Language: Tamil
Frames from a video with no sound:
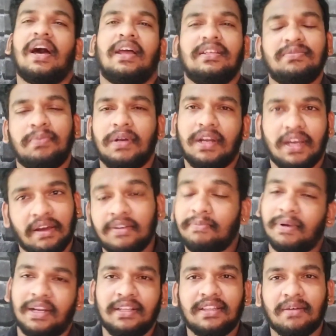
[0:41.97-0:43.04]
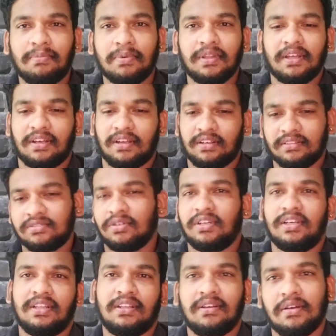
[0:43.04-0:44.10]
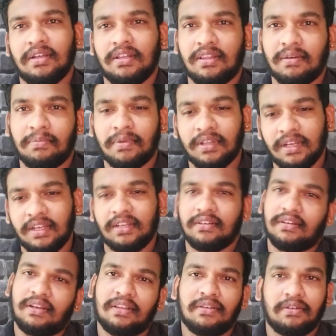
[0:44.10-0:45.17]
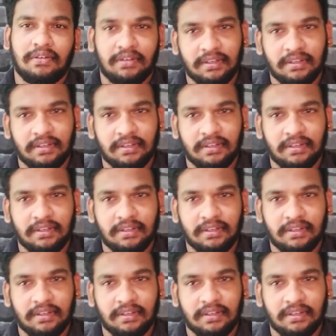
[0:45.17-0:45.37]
அரெஸ்ட் பண்ண அவர் பண்ணது தப்பு தான் ஆக்சுவலி அந்த தப்பு தான் அது